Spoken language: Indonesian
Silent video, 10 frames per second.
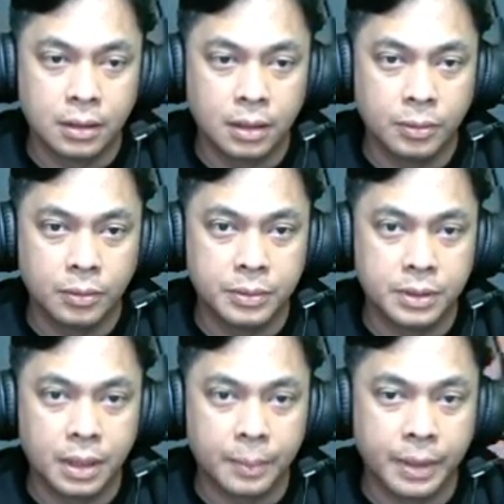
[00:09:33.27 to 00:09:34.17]
kamu bisa
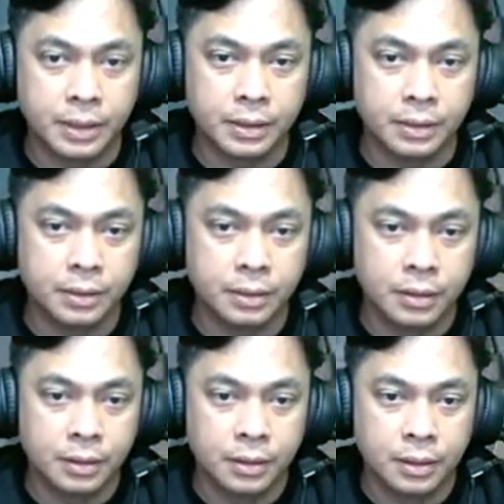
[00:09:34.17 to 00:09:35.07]
ngapain
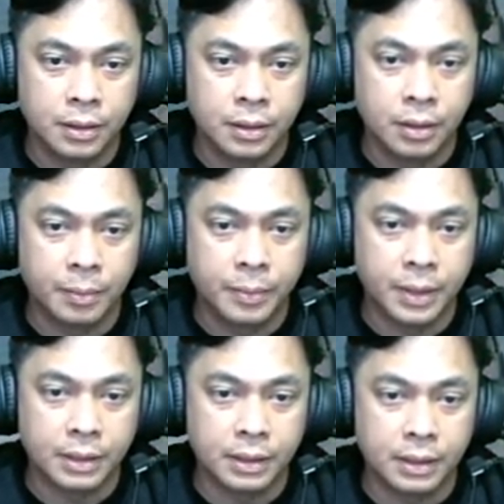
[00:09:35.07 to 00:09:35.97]
empat
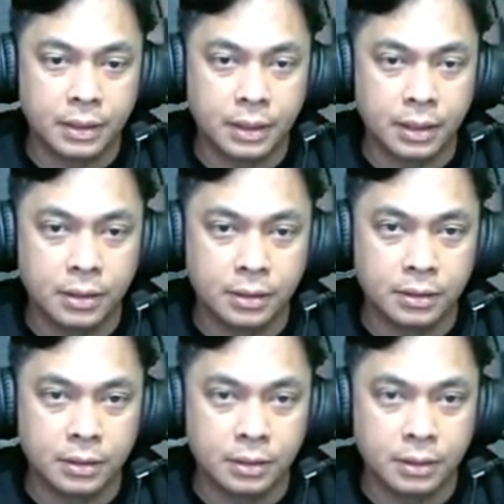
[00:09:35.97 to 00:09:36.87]
ya yeah, good
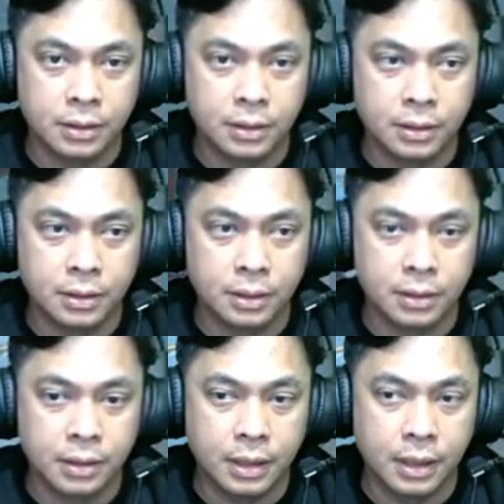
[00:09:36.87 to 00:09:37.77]

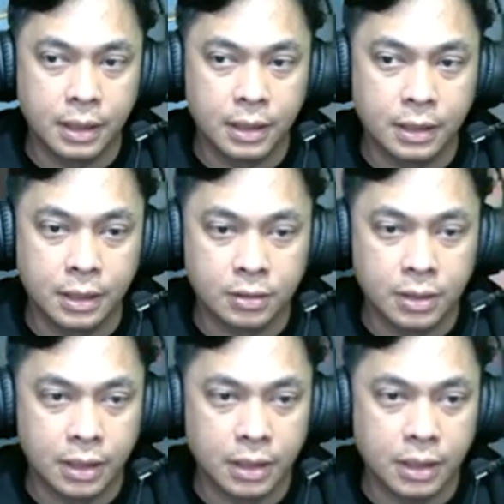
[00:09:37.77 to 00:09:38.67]
oke okay, kita harus
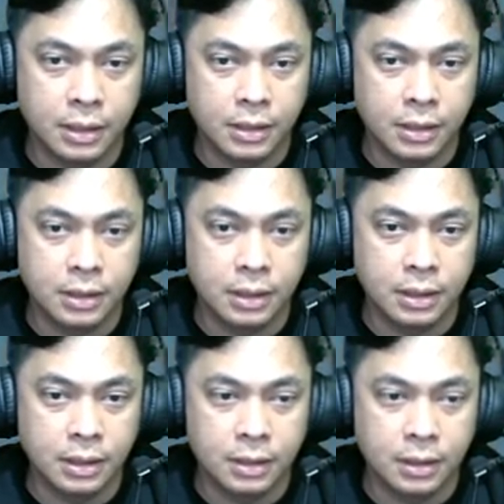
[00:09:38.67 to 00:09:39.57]
naik lagi
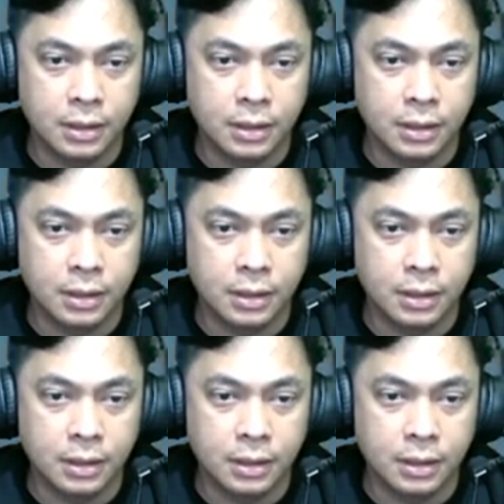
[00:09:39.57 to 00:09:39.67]
ternyata